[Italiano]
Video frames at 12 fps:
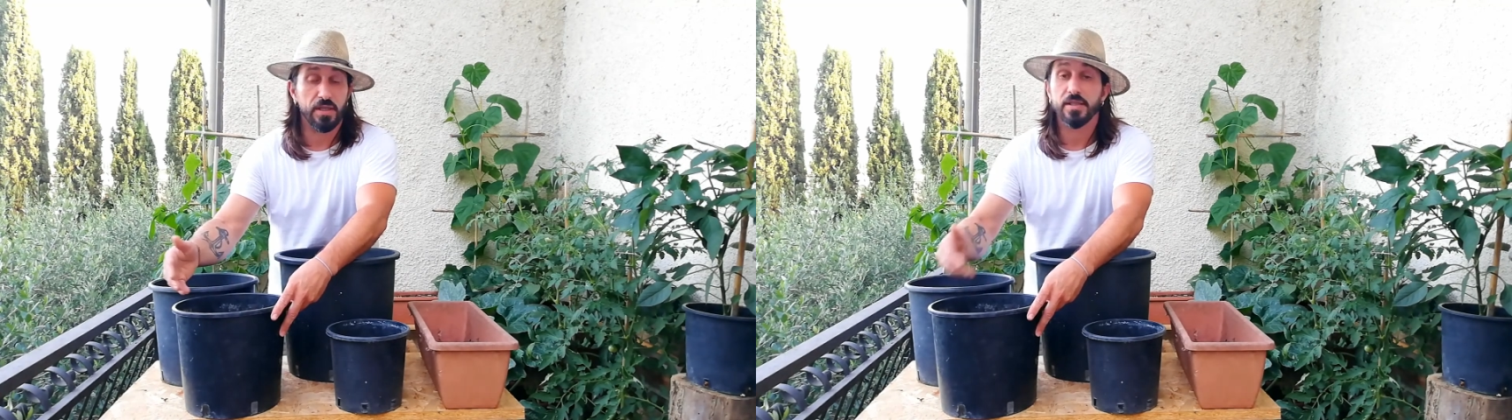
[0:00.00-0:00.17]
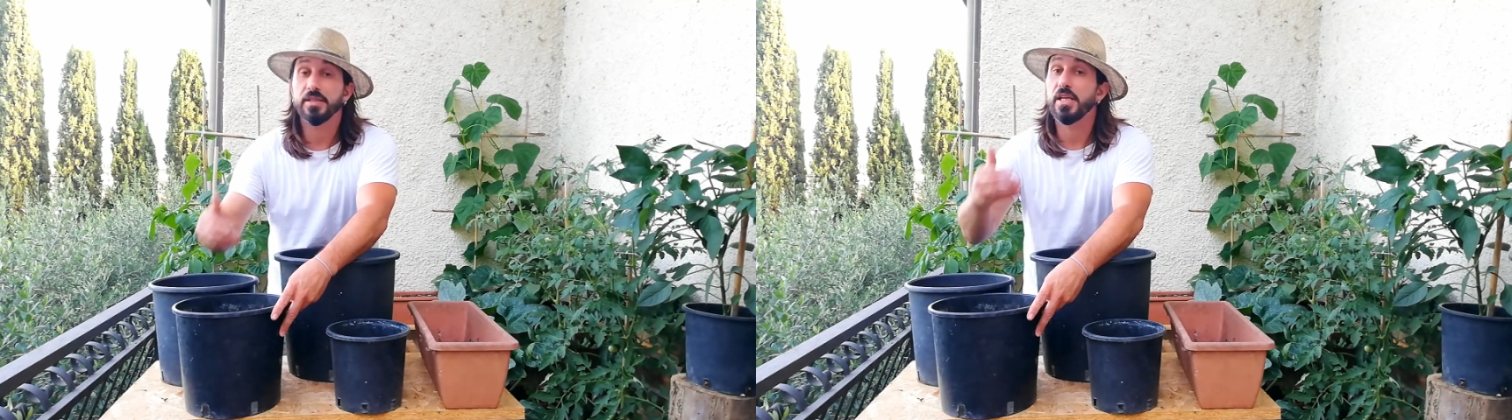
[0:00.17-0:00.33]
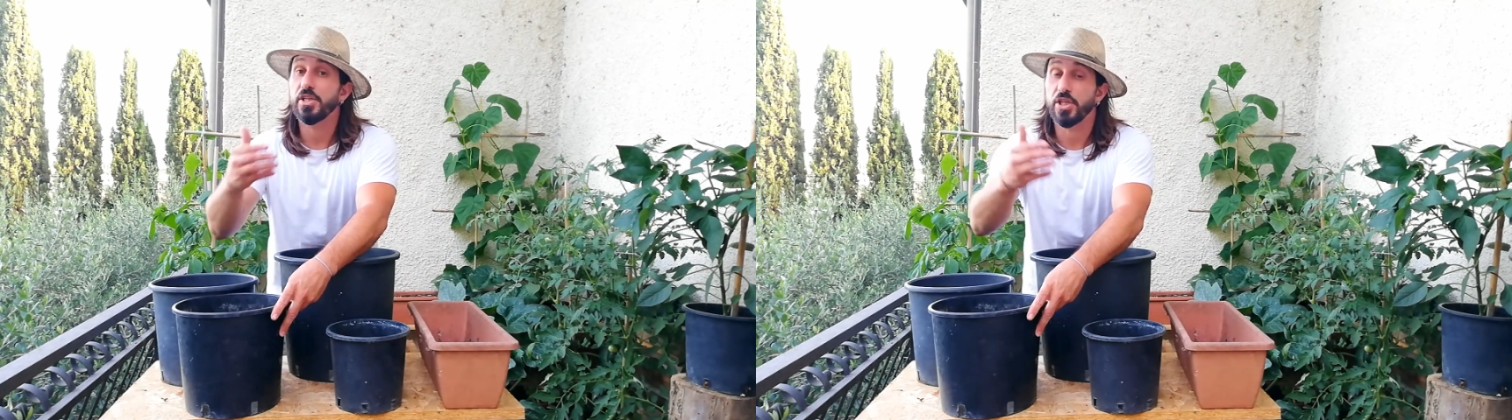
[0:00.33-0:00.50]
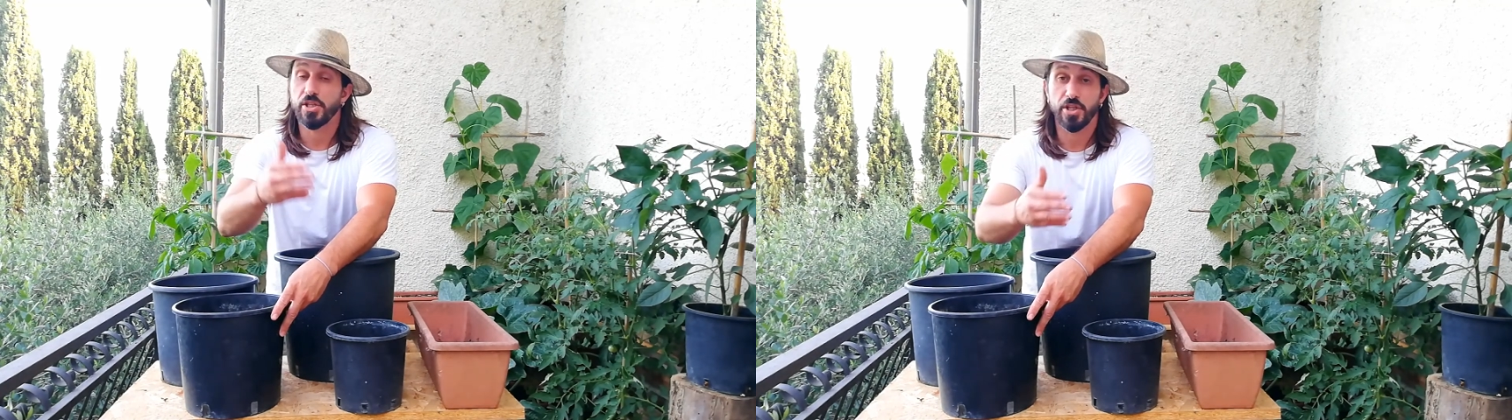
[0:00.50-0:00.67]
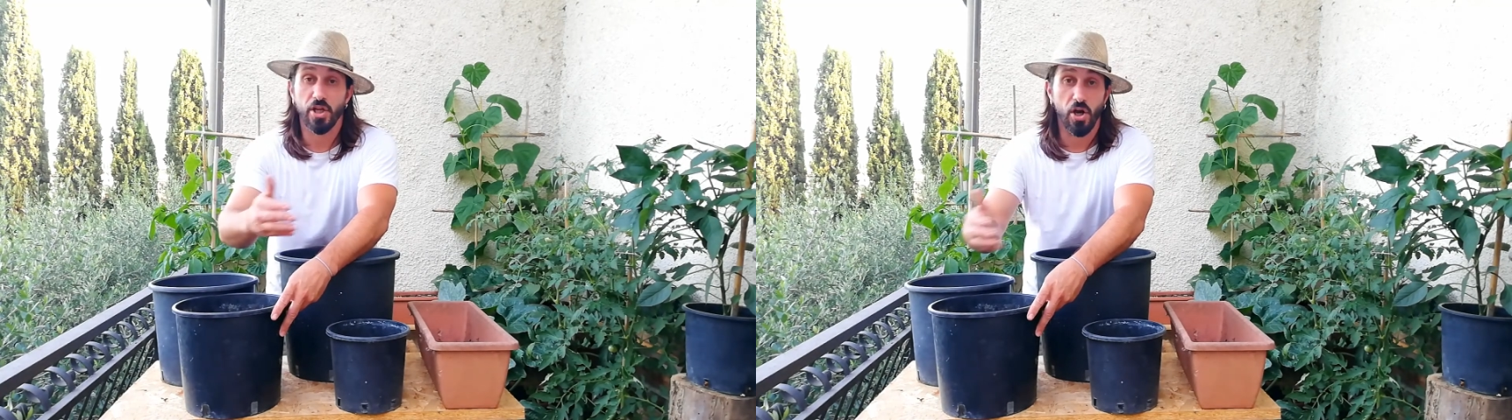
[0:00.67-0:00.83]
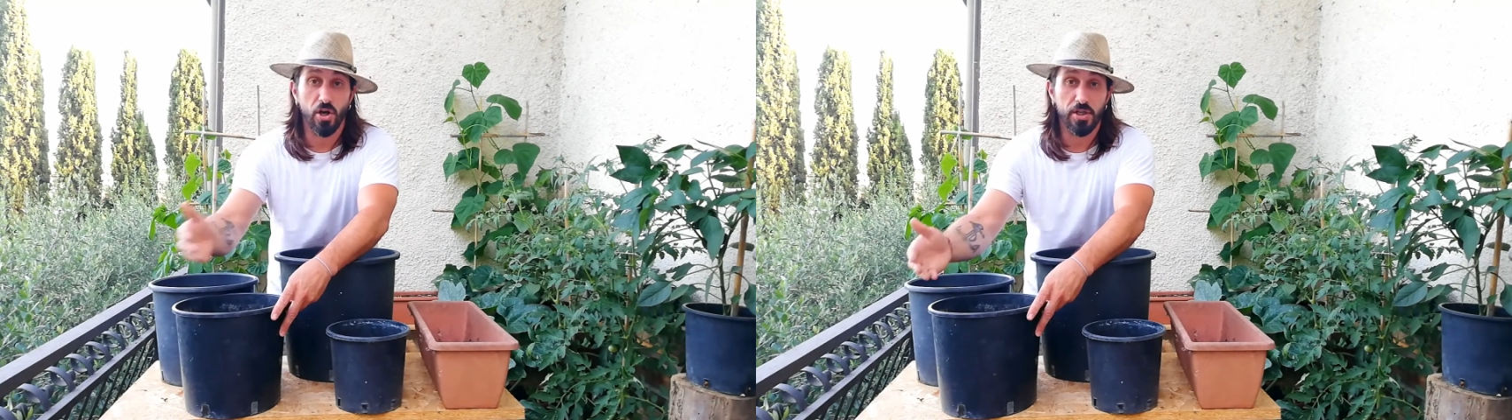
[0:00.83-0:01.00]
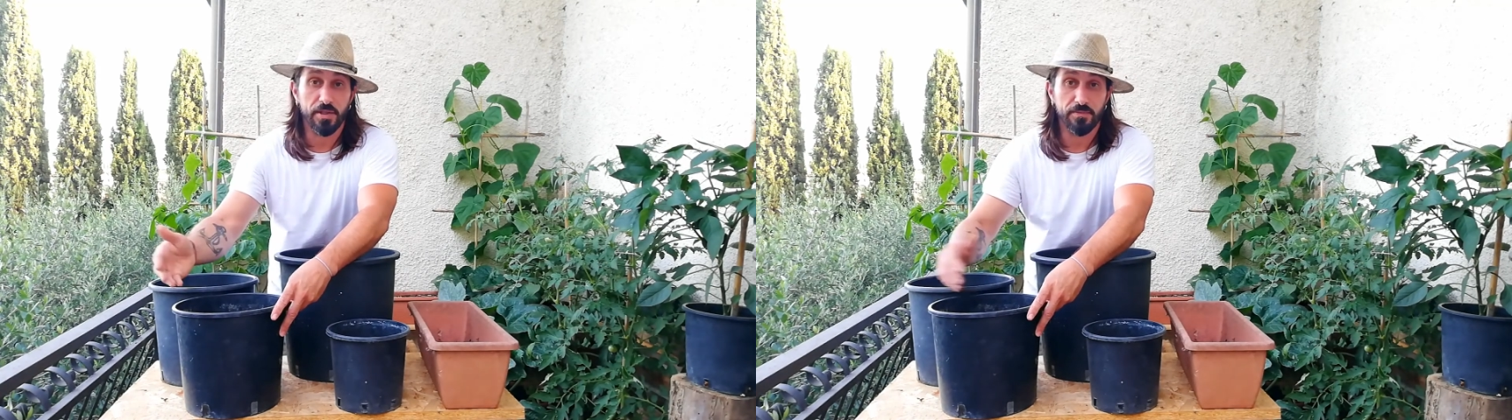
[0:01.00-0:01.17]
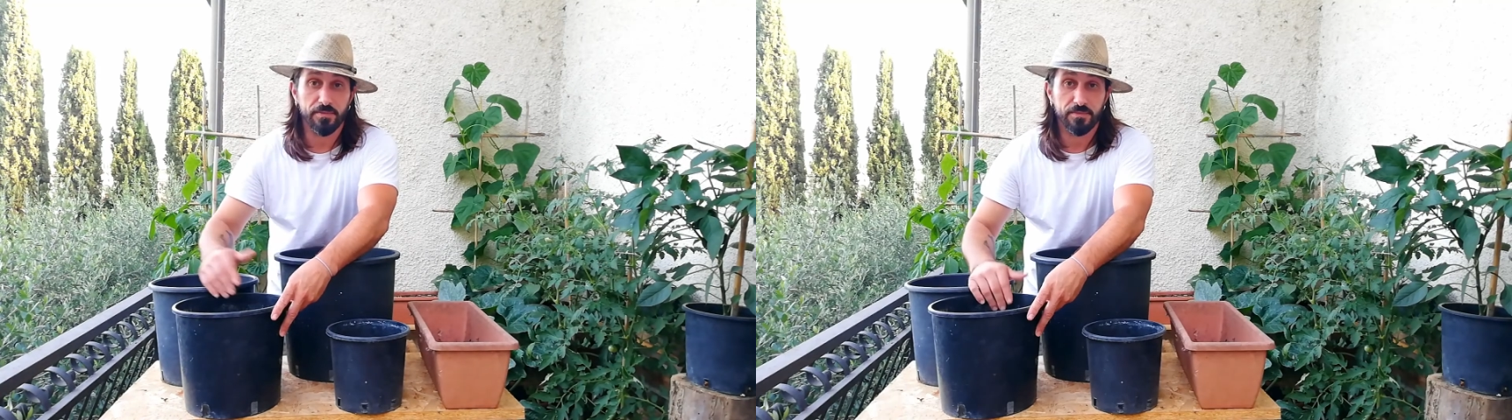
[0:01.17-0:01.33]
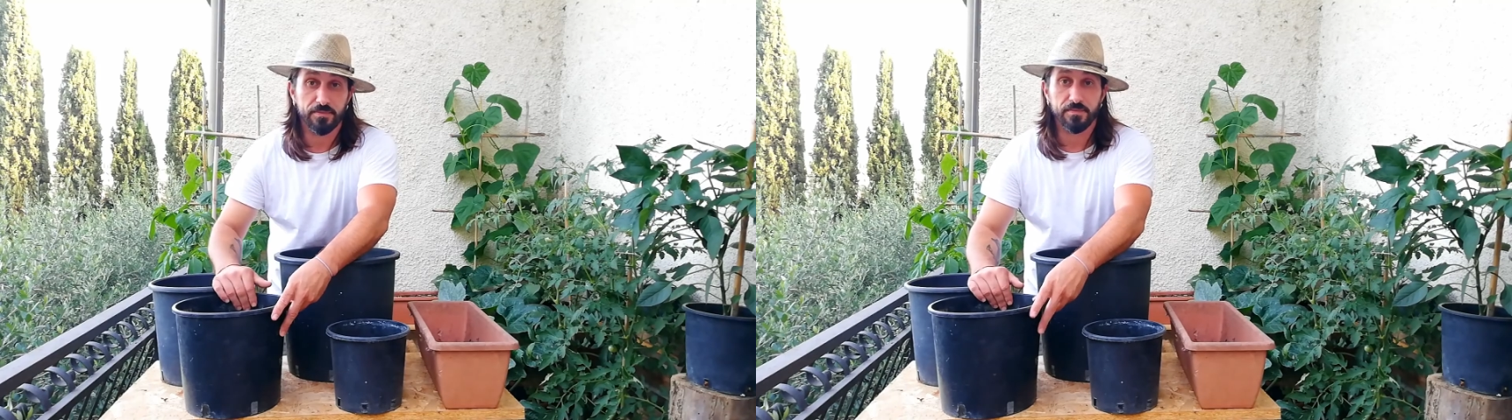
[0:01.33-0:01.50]
dei cetrioli
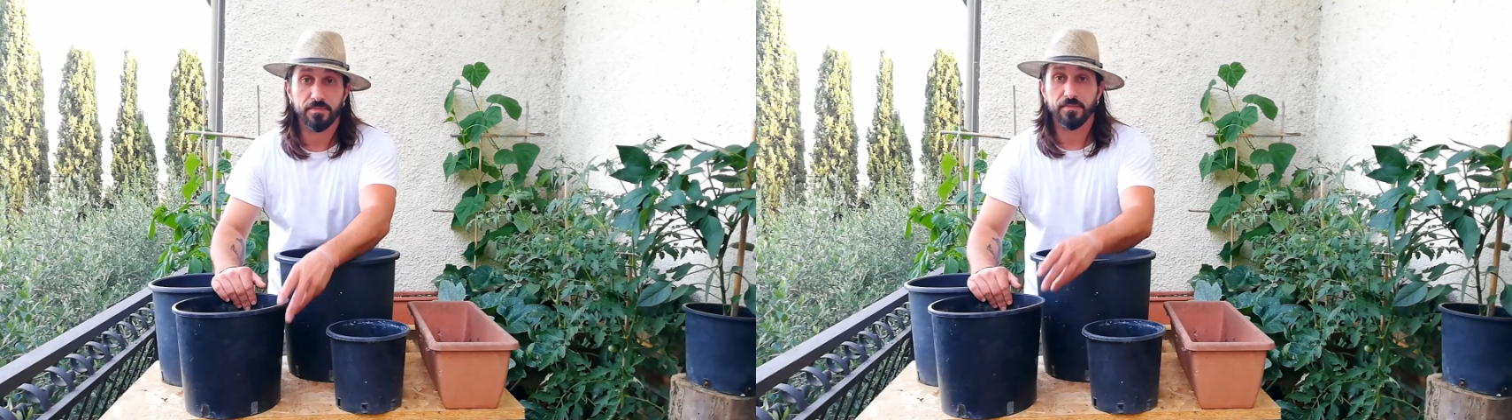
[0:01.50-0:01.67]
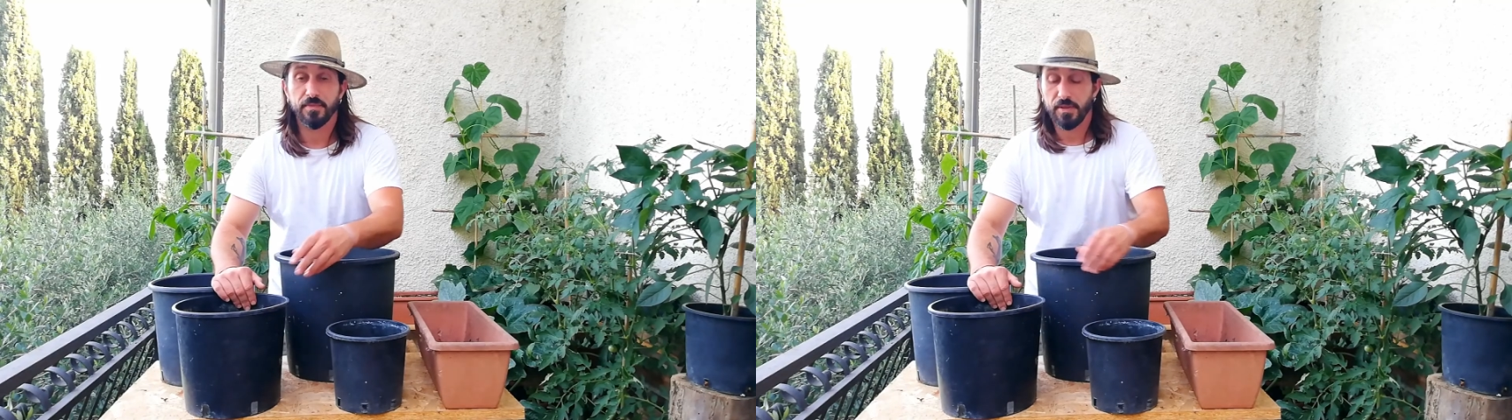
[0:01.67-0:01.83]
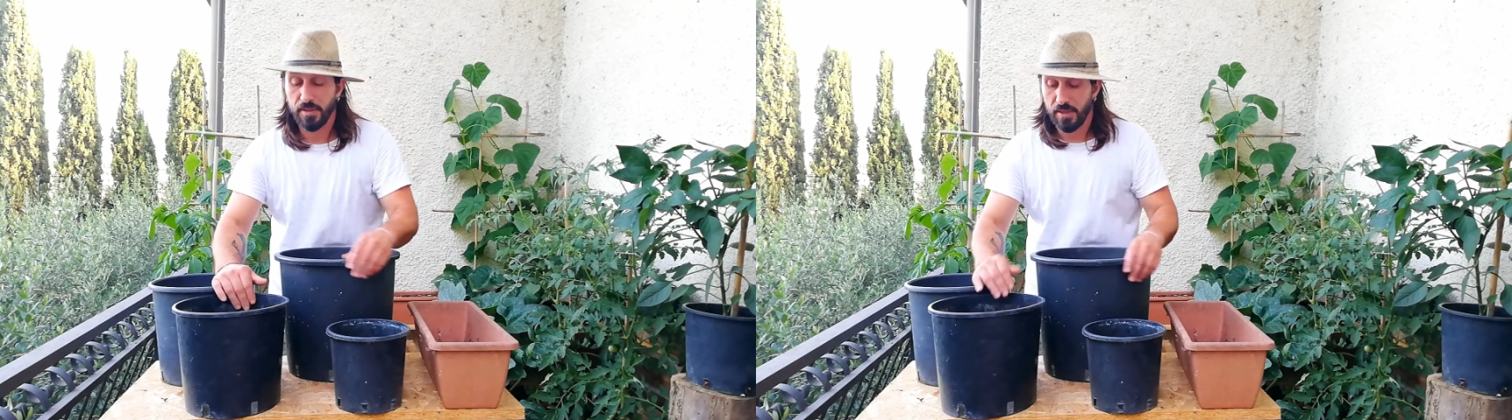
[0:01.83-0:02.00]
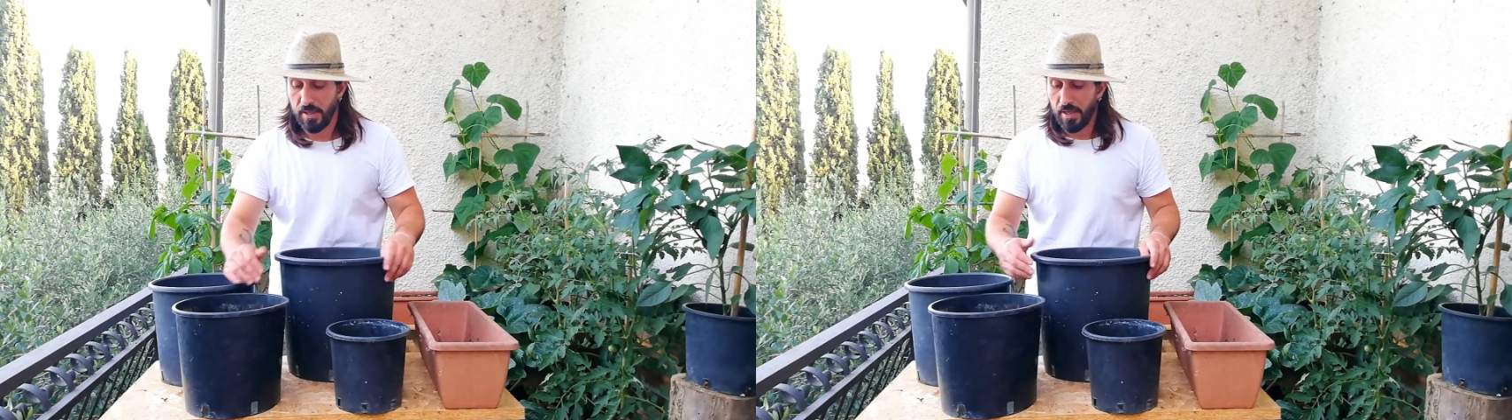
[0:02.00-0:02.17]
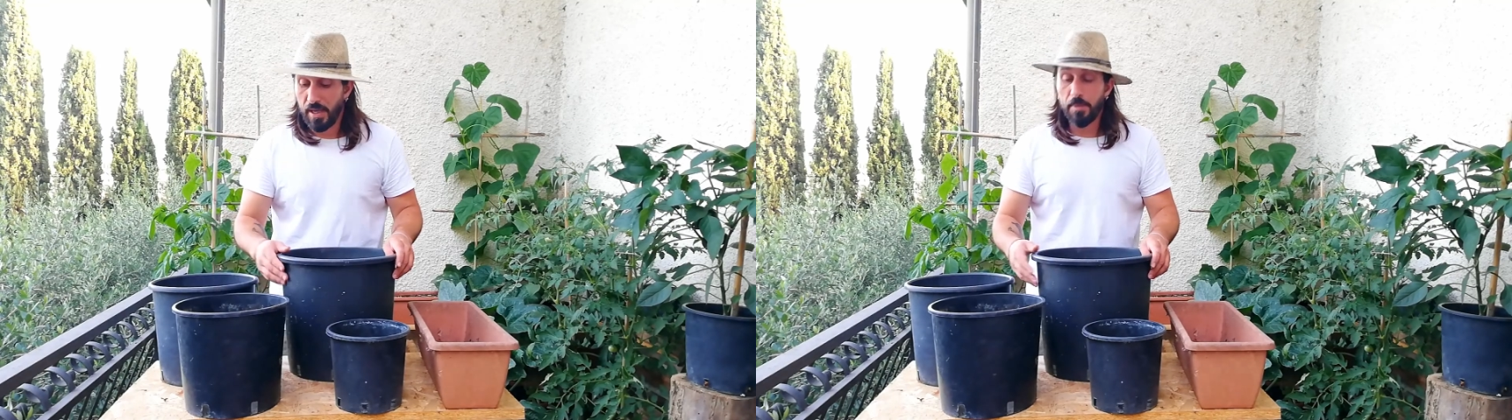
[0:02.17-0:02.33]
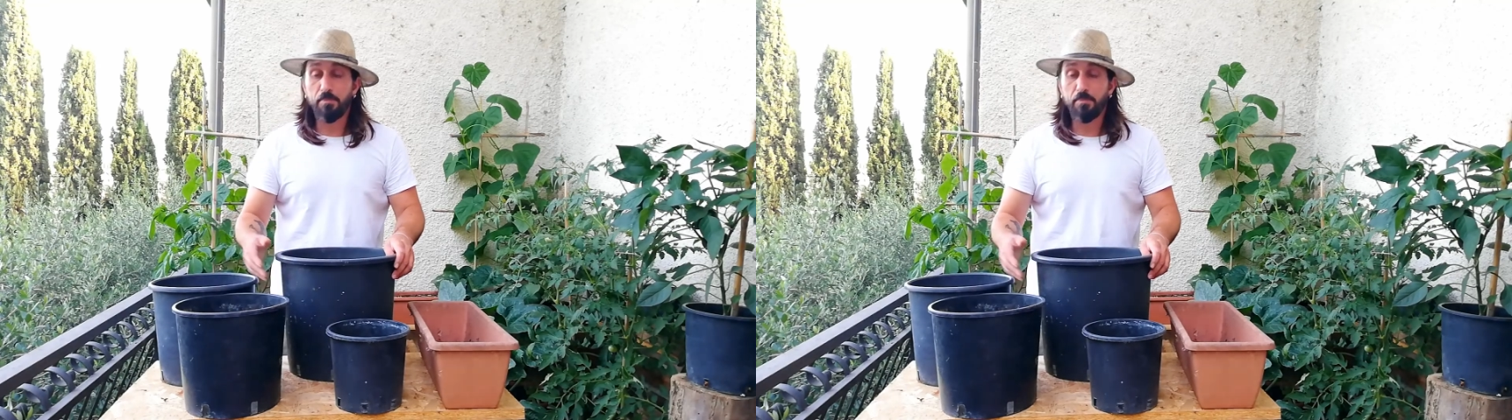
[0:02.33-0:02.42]
e